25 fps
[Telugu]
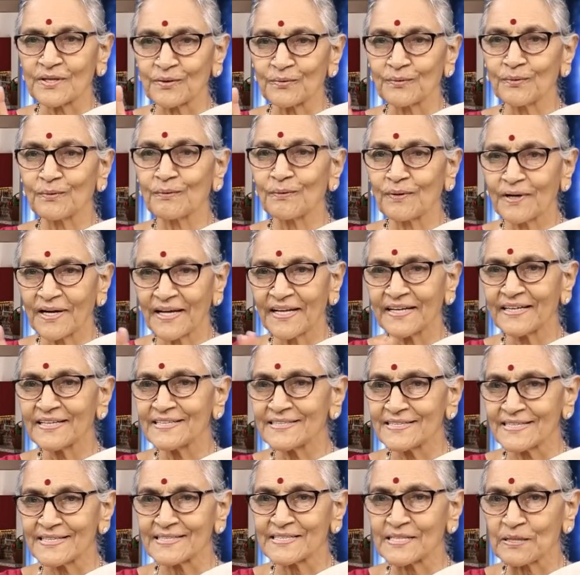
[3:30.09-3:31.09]

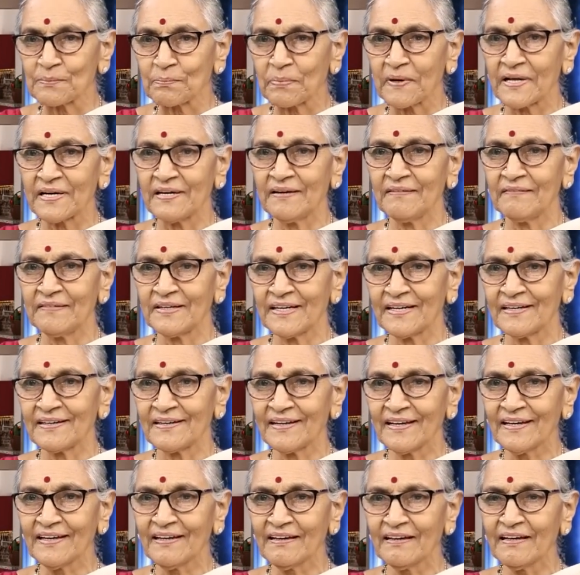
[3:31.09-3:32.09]
సర్దుకోవడానికి చేసే పని
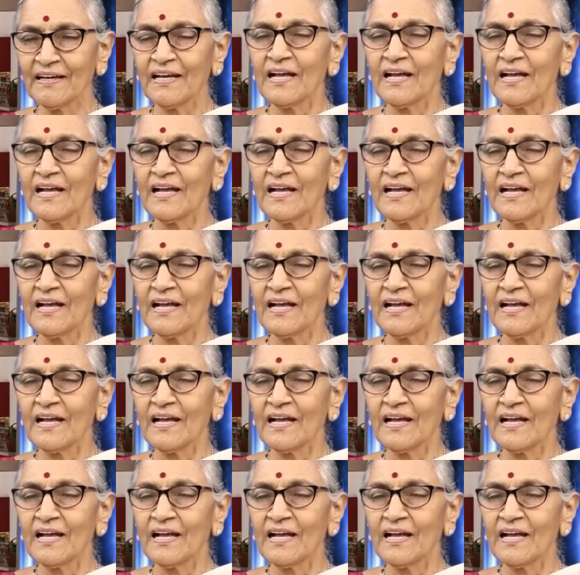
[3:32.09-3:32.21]
ఏమిటంటే